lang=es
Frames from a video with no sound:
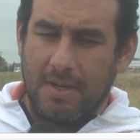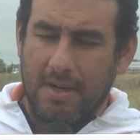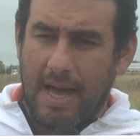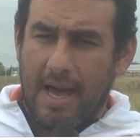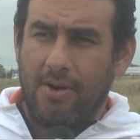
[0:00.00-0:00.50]

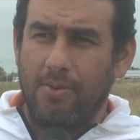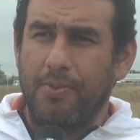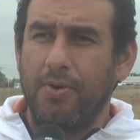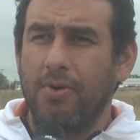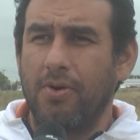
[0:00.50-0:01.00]
Claro,
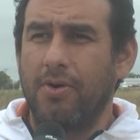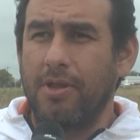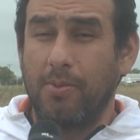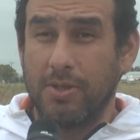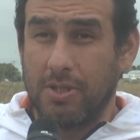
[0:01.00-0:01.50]

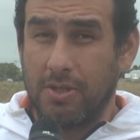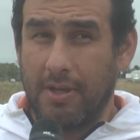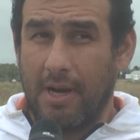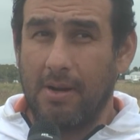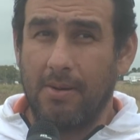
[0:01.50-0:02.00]
por
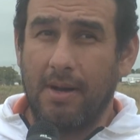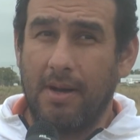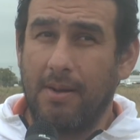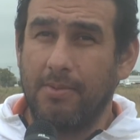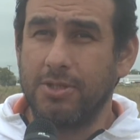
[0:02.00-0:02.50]
disposición de
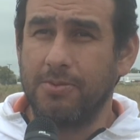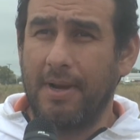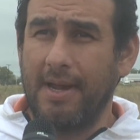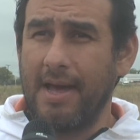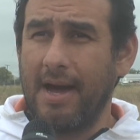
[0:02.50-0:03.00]
la
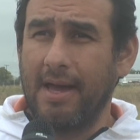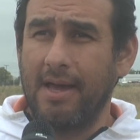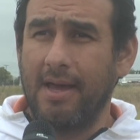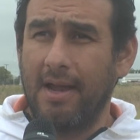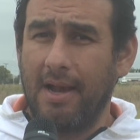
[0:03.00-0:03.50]
municipalidad,
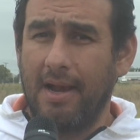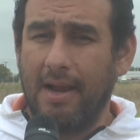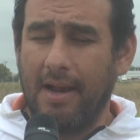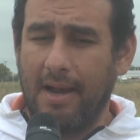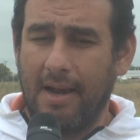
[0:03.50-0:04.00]
que es
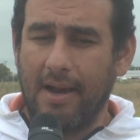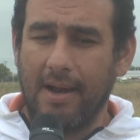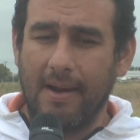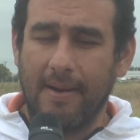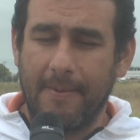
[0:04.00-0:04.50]

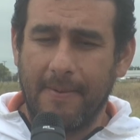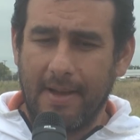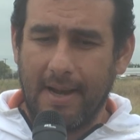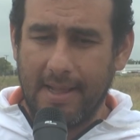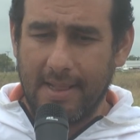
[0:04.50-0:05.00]
el,
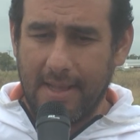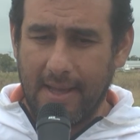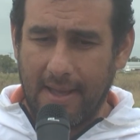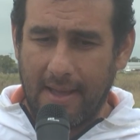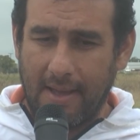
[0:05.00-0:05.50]

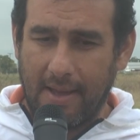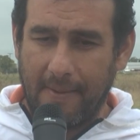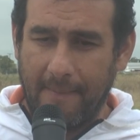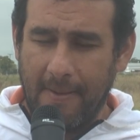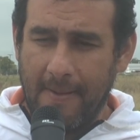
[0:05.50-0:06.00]

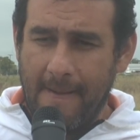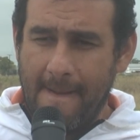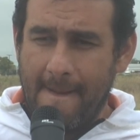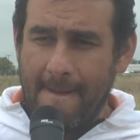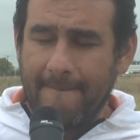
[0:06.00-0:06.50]
ente
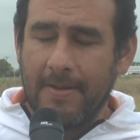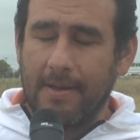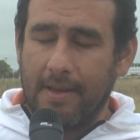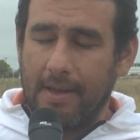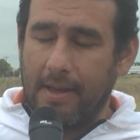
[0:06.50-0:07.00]

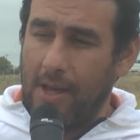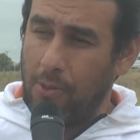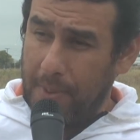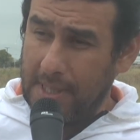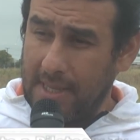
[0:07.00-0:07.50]
que,
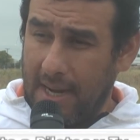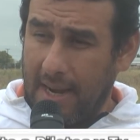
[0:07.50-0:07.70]
auspicia